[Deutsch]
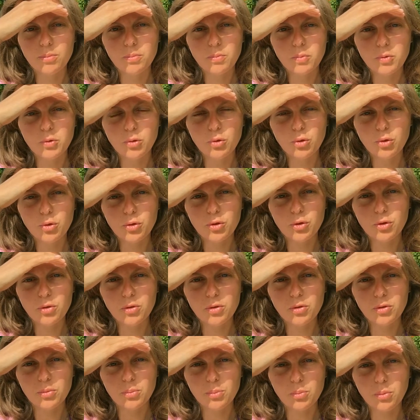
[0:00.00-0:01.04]

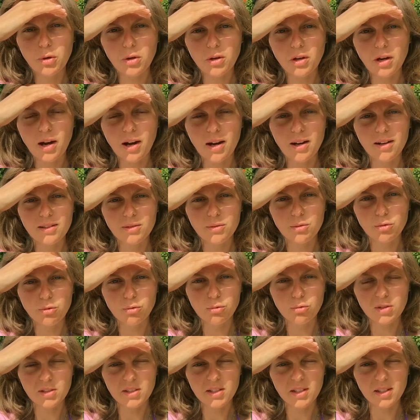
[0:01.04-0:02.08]
psychischen Blockaden und
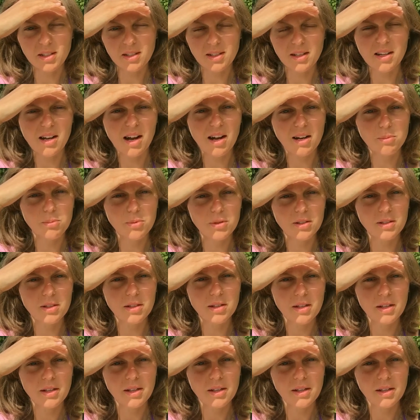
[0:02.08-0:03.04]
Ursachen gegangen bin,